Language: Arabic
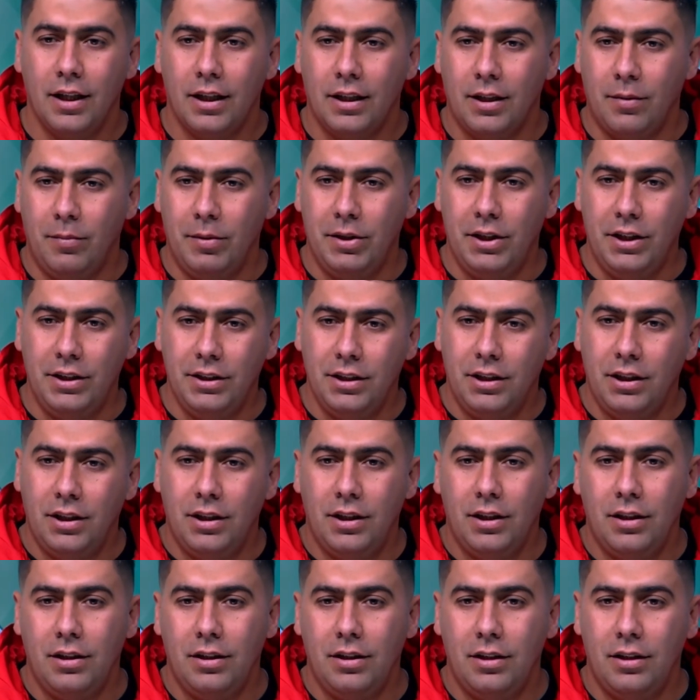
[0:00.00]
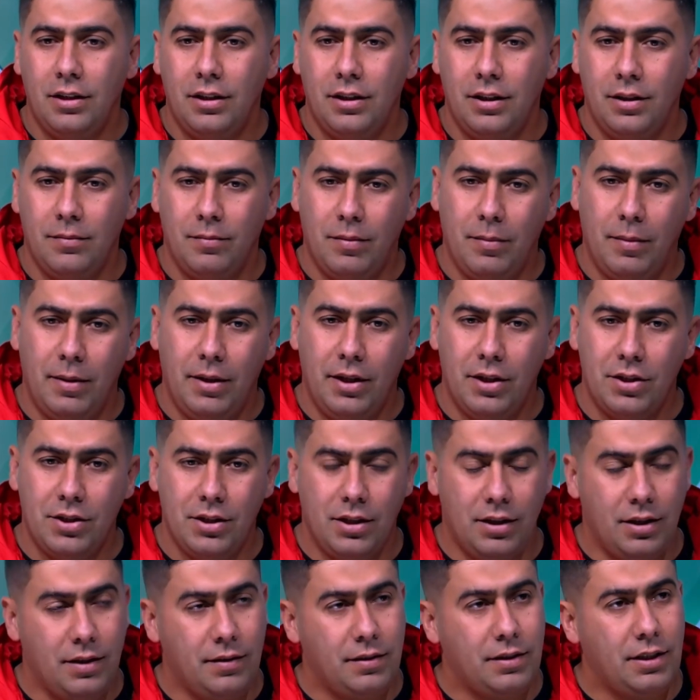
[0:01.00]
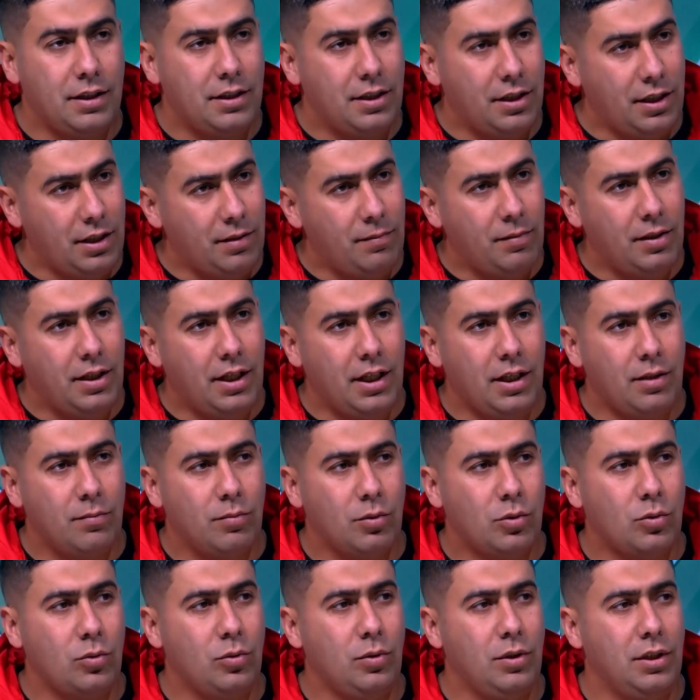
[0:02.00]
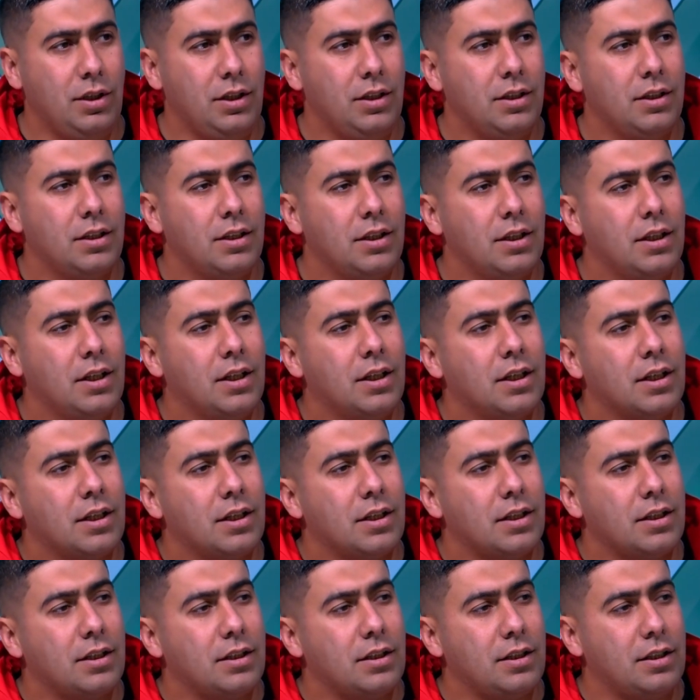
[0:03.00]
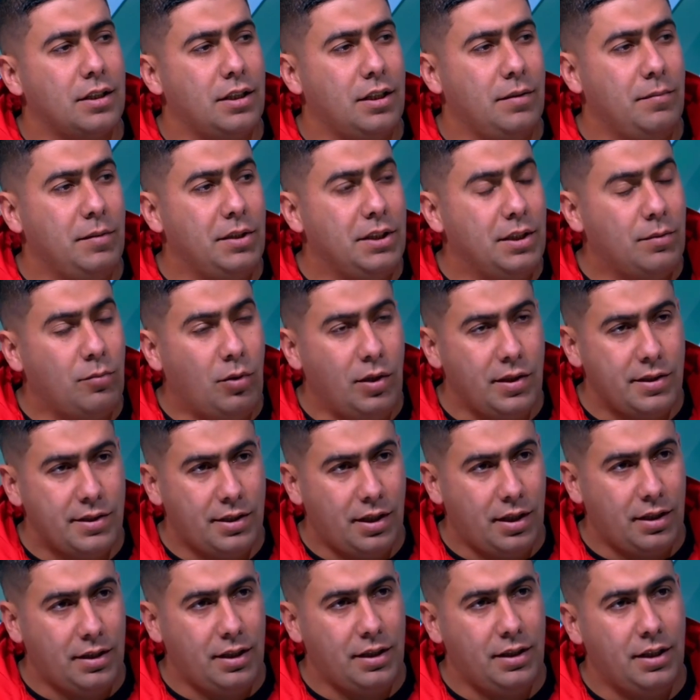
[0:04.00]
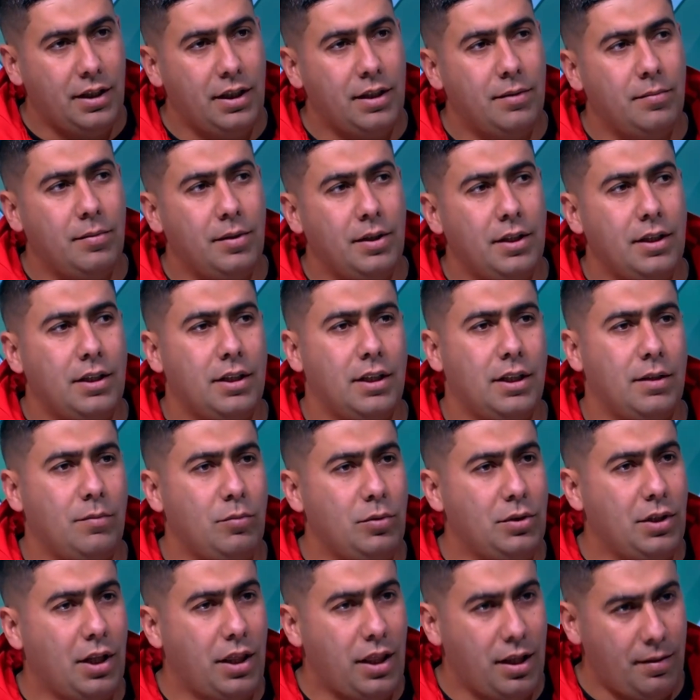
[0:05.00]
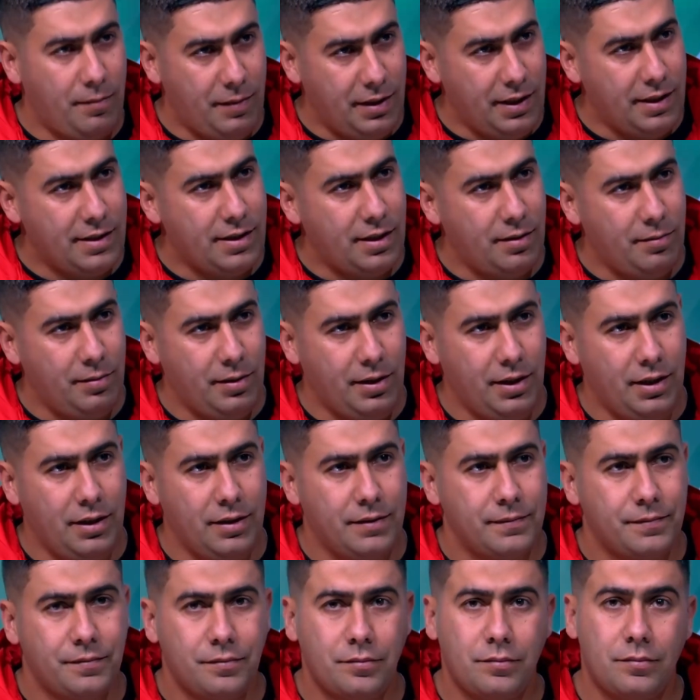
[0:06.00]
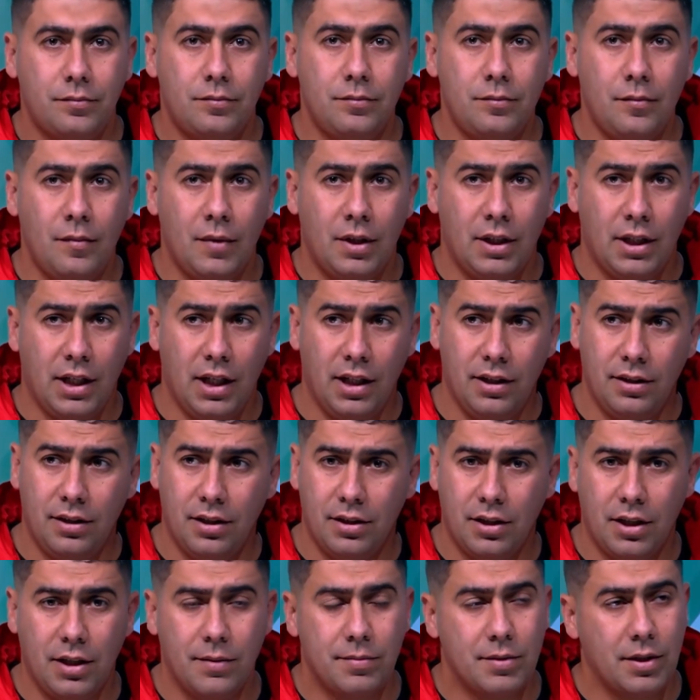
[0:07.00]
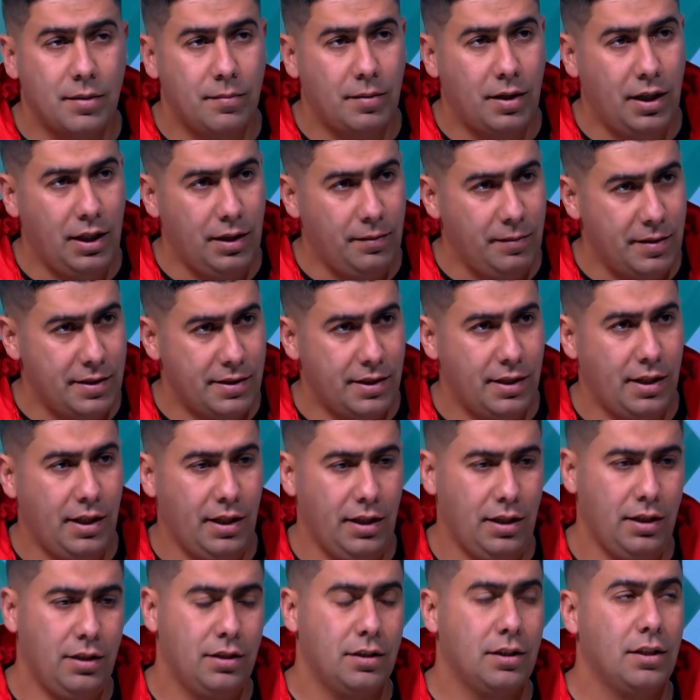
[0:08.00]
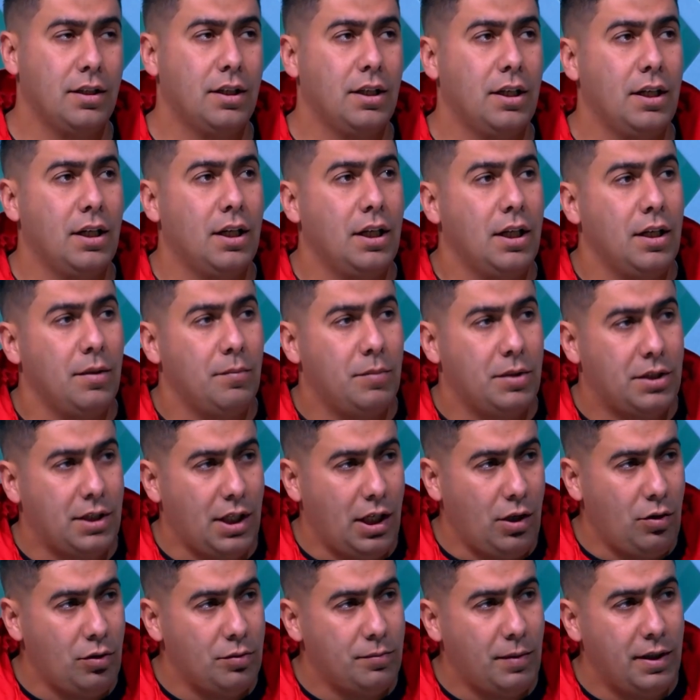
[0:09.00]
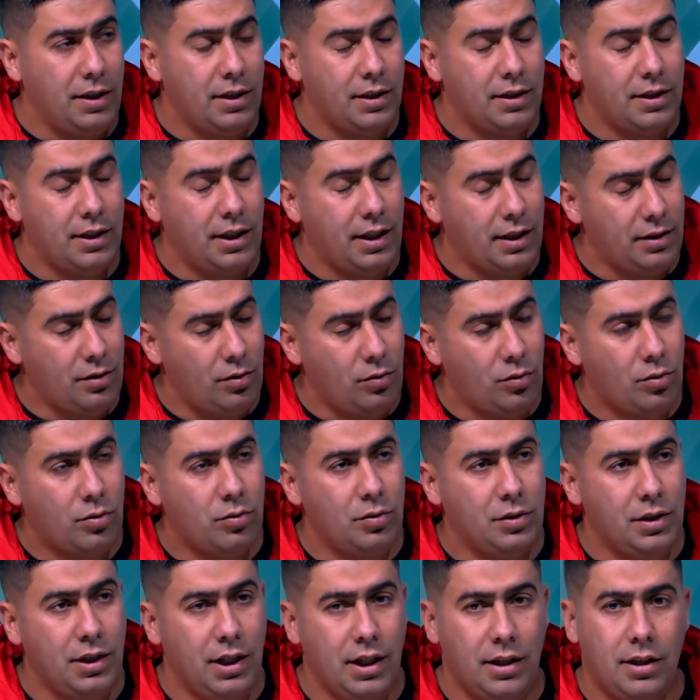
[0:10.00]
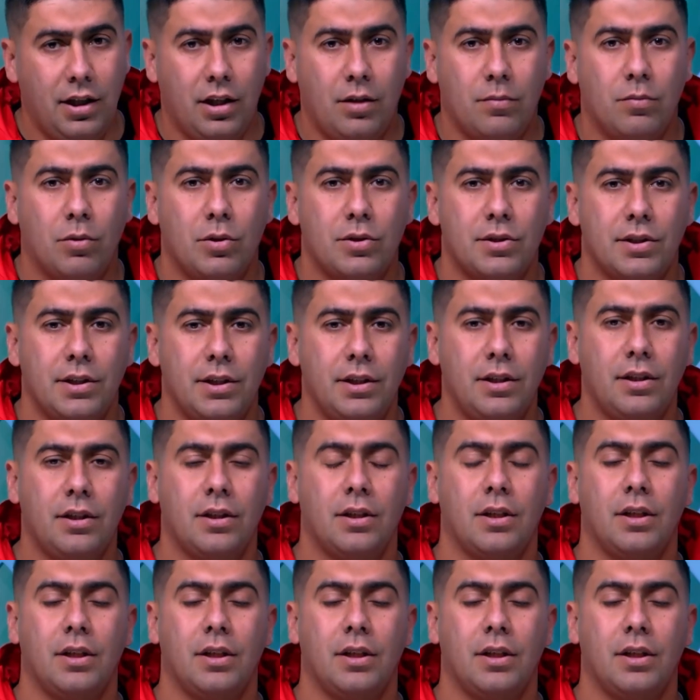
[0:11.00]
طبعا احنا لما بلشنا تدريب لهي البطوله آه، عملنا معسكر تدريبي لمده ثمان اسابيع كان تدريب صباحي مسائي بالتعاون مع الاتحاد الاردني للكيك بوكسينج